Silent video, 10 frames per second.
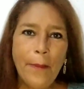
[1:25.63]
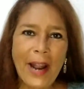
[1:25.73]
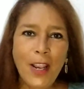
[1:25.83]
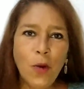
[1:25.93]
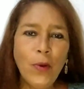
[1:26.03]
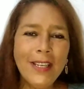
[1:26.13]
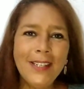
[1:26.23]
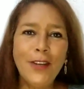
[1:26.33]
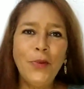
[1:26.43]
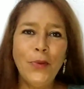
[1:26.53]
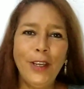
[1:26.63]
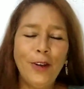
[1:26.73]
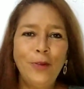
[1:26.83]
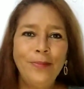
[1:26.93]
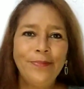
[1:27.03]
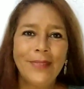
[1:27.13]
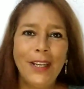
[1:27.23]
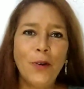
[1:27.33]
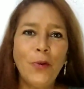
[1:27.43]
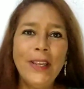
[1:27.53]
Para reconhecer um erro,
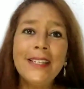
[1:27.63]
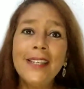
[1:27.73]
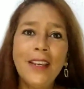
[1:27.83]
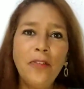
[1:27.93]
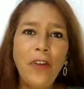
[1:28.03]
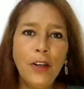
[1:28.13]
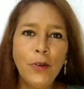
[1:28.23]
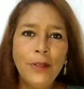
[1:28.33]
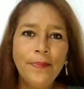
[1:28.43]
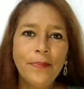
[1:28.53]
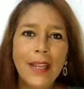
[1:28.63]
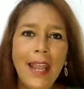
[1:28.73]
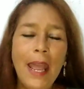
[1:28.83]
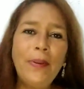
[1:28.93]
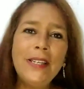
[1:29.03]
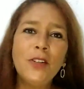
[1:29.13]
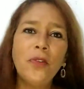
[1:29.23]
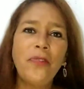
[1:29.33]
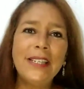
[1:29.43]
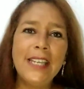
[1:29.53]
reconhecer que falhou, é
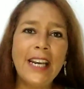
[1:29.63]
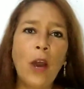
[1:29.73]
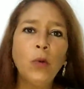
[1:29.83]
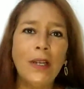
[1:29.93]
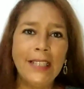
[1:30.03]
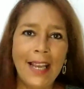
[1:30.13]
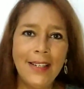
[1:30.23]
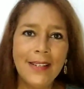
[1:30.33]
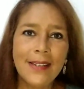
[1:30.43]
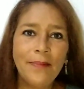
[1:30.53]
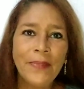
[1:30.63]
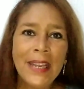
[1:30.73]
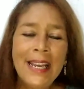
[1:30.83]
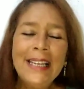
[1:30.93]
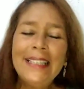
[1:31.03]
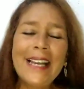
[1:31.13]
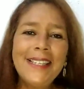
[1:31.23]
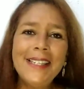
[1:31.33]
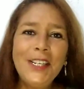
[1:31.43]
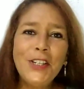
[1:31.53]
preciso fazer autoanálise.
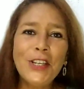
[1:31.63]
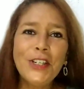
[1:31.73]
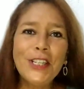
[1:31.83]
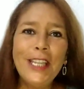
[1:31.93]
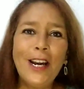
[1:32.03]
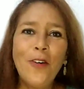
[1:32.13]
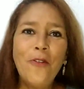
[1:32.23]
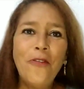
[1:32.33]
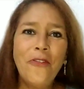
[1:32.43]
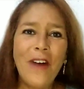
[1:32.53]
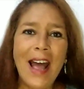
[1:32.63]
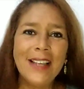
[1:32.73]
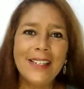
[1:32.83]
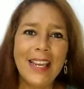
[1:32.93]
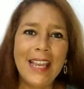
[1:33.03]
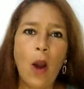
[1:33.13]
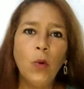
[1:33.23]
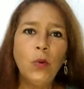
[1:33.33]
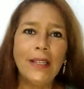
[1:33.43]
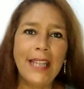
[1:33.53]
Narcisistas não fazem
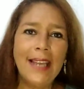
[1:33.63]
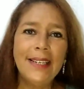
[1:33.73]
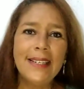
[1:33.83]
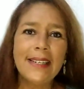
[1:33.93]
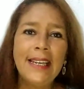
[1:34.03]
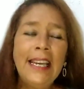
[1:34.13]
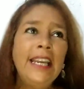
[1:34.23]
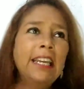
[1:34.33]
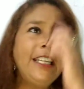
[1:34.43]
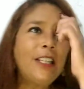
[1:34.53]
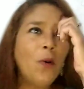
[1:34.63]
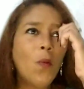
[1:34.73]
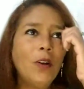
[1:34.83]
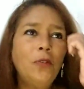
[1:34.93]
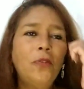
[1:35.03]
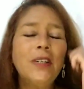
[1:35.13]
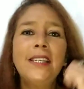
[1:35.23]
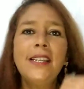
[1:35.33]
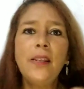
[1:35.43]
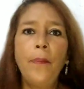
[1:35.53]
autoanálise. Então, quando
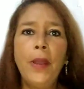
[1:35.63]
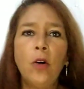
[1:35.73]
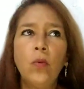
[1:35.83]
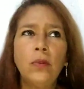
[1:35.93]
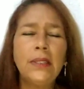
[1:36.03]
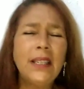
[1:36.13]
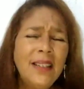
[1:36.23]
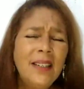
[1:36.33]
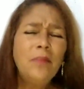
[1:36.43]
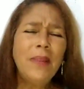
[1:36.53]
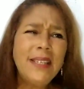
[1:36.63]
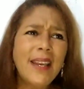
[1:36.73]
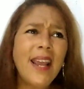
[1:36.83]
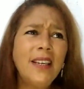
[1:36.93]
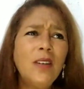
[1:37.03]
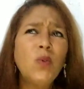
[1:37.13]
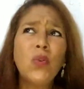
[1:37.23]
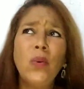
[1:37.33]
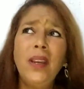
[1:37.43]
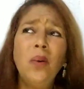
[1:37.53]
você se pergunta, mas será que não
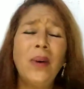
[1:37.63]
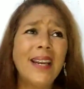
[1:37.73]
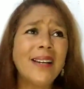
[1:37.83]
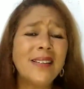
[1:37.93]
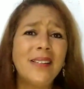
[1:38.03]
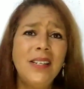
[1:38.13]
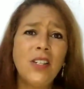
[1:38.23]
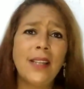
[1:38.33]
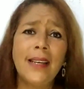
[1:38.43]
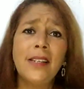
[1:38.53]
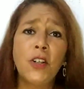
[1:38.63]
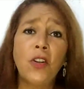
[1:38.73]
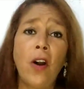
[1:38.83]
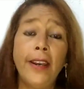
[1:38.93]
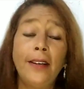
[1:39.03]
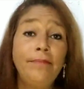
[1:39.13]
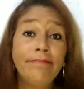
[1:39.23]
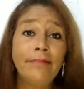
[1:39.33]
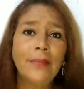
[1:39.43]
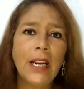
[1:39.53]
sou eu a narcisista dessa história?
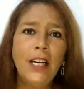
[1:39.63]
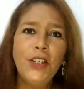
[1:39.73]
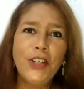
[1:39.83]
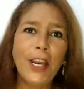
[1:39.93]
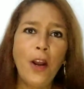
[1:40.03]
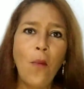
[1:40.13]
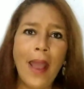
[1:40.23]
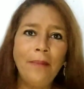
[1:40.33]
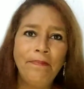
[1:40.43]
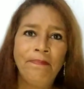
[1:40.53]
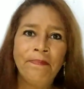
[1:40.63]
Já não é,